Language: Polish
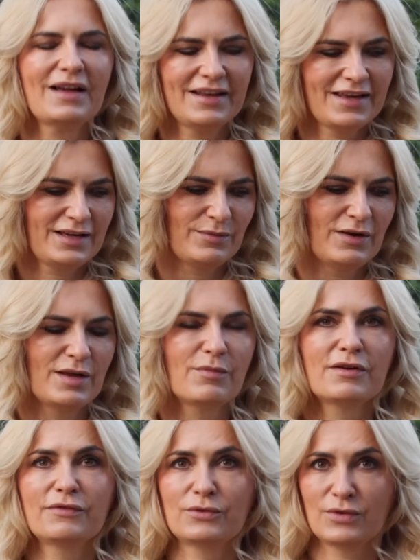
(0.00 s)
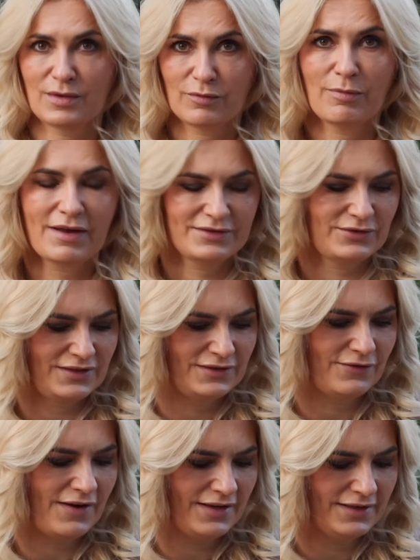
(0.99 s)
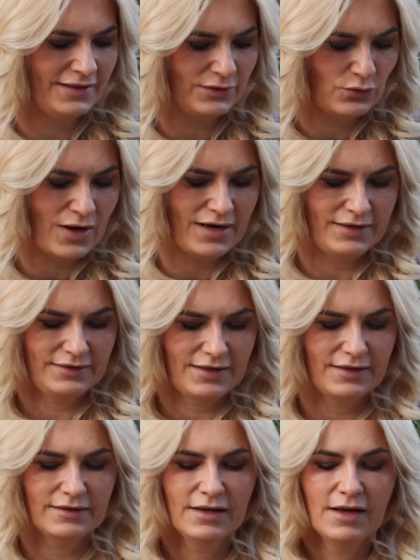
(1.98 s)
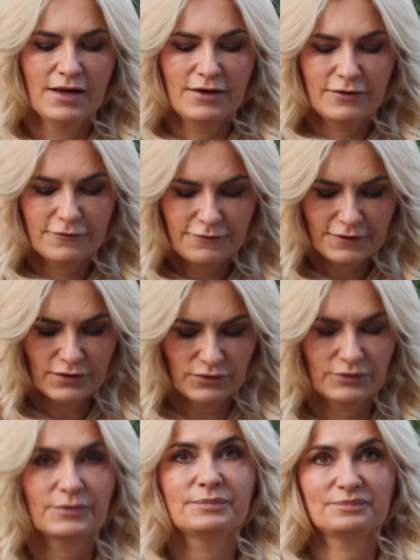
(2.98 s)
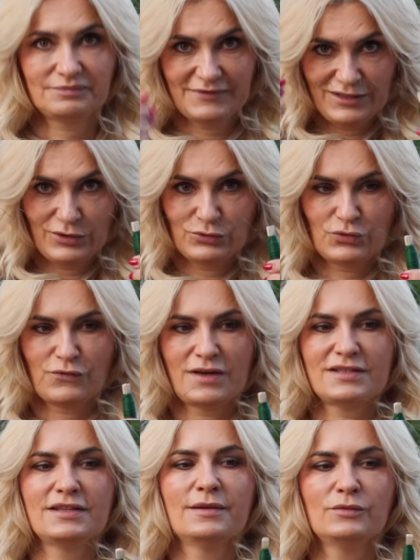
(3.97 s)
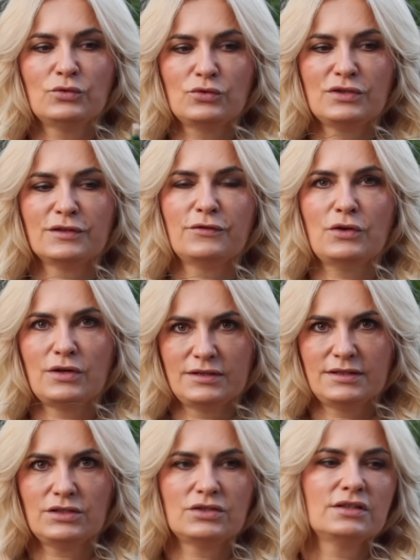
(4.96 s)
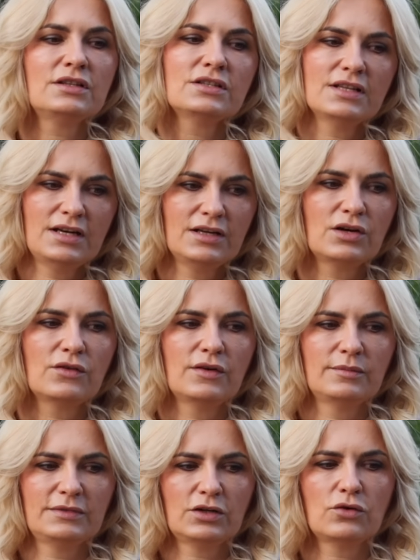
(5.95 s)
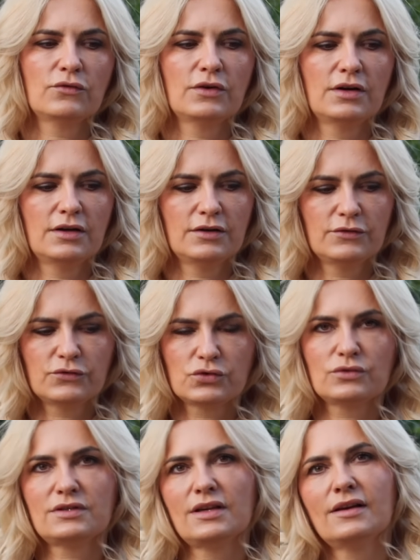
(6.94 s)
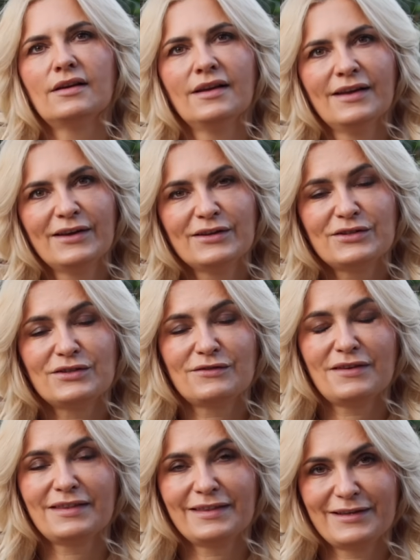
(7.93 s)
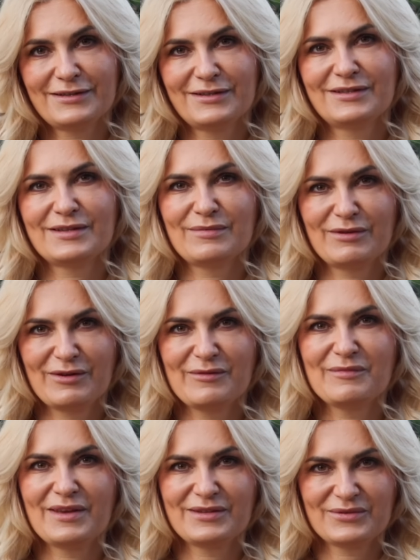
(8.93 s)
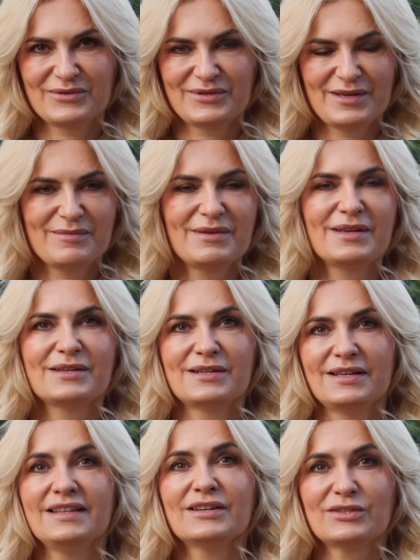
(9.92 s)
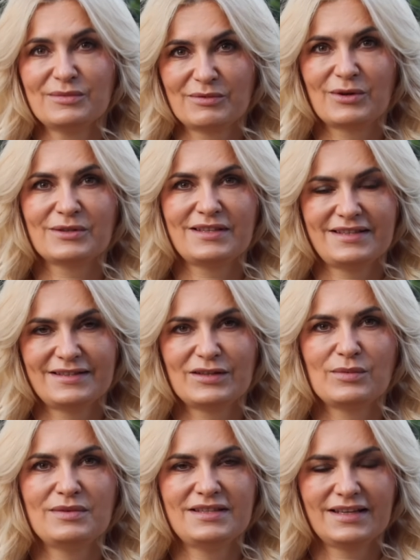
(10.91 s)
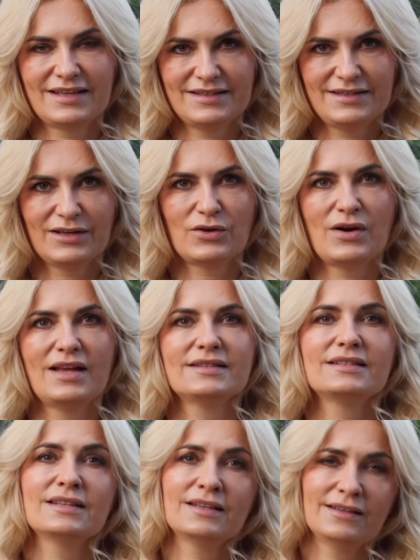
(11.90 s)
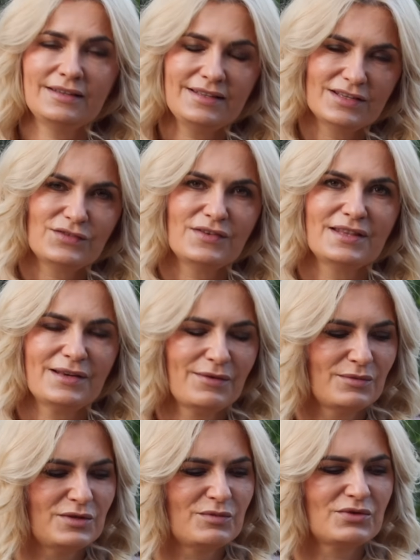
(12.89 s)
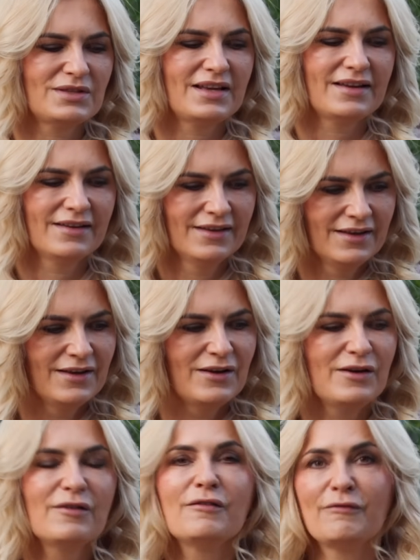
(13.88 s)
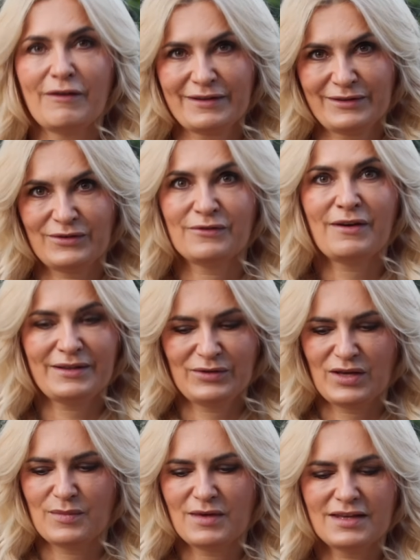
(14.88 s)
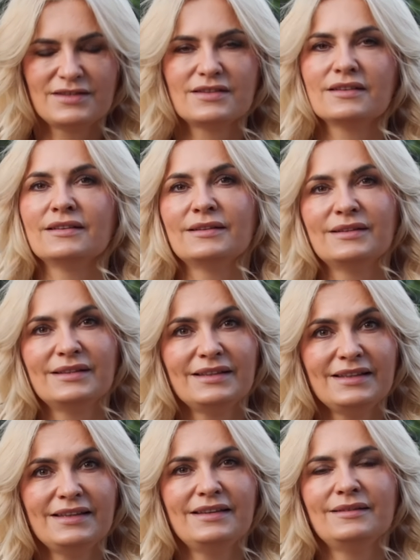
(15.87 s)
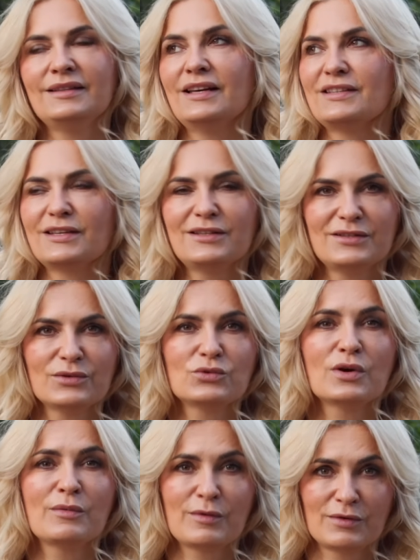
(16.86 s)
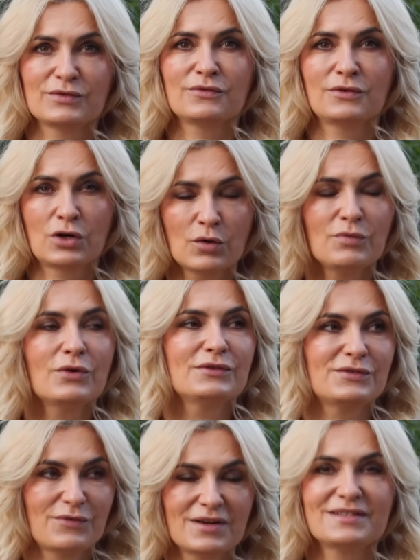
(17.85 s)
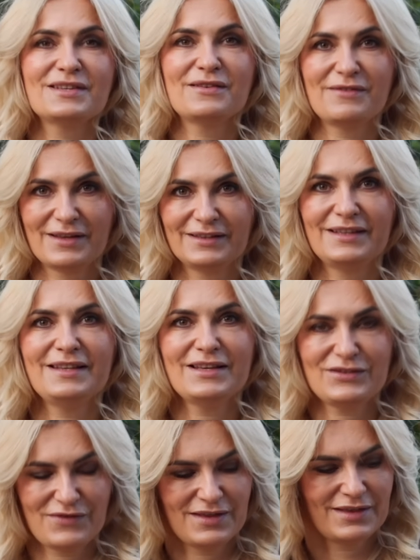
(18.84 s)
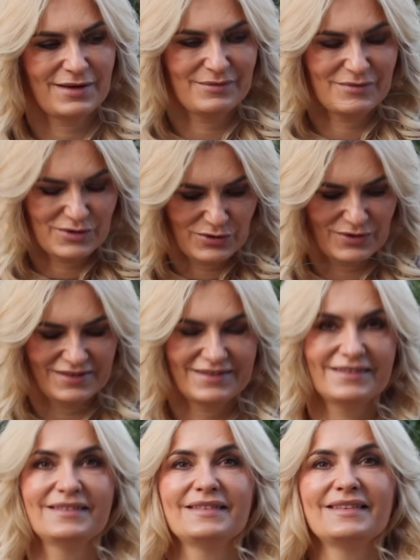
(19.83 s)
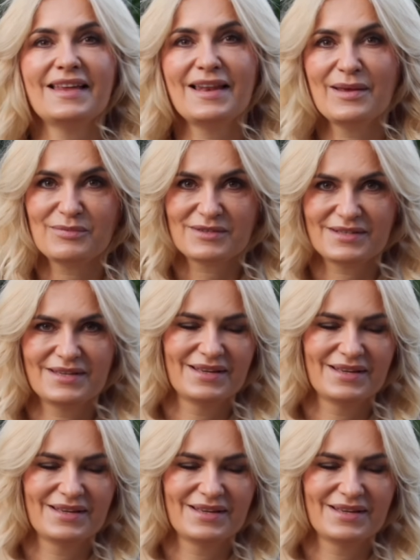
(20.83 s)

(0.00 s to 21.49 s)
ale ja chyba je preferuję, bo bardzo jest fajny, naturalny ten wygląd. I to, otóż właśnie, drucik florystyczny, też na Allegro Wam takowe wrzucę. Świetna rzecz, żeby ją mieć u siebie, jeżeli na szybko chcecie zrobić jakieś dekoracje i na święta Wam się przyda. E, warto, warto je mieć e, i ja się kiedyś nauczyłam robiąc, robiąc właśnie wianki na święta, że to jest najlepszy